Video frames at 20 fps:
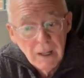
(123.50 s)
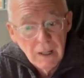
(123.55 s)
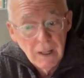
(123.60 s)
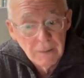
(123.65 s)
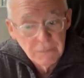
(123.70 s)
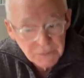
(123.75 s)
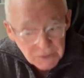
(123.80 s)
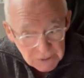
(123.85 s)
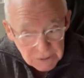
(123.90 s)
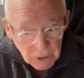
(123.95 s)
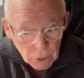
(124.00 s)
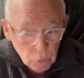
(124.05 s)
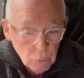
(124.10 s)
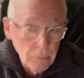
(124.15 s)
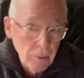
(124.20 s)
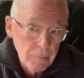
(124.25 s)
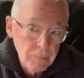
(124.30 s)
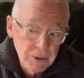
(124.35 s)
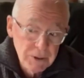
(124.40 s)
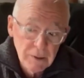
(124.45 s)
Ante esta
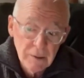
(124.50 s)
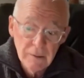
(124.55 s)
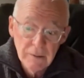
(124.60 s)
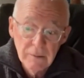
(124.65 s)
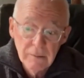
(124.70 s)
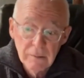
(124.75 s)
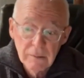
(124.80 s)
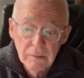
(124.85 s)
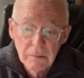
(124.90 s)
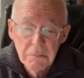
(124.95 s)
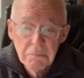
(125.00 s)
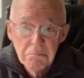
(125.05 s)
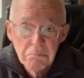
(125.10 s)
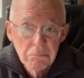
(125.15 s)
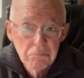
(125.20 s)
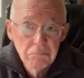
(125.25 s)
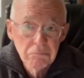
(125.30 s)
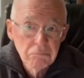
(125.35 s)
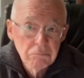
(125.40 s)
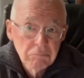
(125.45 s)
nueva arbitrariedad,
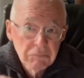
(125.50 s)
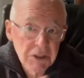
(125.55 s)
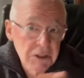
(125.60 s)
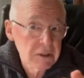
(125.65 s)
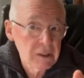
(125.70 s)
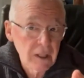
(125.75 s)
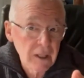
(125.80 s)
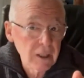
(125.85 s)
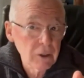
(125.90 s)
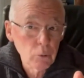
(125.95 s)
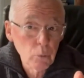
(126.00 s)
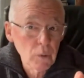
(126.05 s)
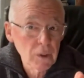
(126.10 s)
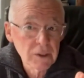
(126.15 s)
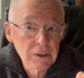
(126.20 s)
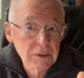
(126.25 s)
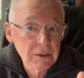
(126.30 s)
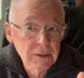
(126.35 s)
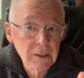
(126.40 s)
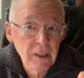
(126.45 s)
desde la red
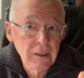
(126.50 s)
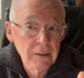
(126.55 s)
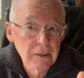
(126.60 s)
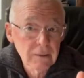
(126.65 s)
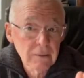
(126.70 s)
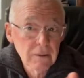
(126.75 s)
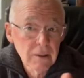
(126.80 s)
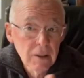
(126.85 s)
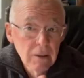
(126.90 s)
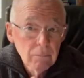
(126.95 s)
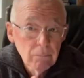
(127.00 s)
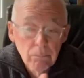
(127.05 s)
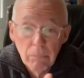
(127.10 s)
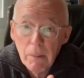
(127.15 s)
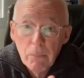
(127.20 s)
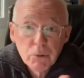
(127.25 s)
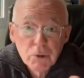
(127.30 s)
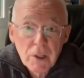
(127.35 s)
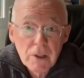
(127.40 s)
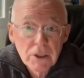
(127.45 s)
Sare,
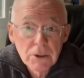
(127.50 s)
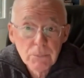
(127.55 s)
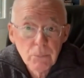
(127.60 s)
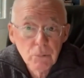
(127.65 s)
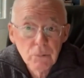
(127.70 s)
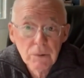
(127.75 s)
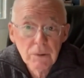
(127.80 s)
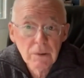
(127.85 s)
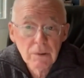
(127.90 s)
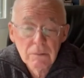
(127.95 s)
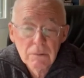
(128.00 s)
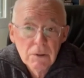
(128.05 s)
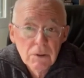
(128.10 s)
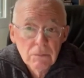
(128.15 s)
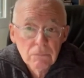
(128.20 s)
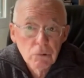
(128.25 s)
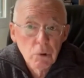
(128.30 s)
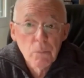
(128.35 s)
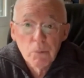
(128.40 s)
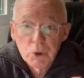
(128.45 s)
vamos a responder
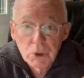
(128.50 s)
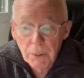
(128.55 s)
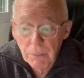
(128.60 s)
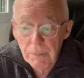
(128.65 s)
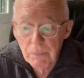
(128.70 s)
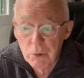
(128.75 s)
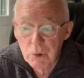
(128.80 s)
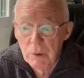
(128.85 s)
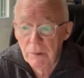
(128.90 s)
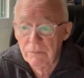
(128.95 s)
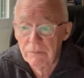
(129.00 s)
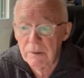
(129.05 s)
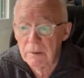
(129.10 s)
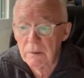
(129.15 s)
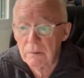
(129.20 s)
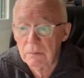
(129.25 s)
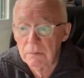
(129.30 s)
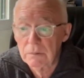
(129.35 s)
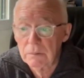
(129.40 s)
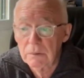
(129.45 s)
como sabemos
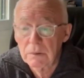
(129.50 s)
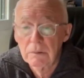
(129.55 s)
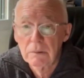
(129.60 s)
hacerlo,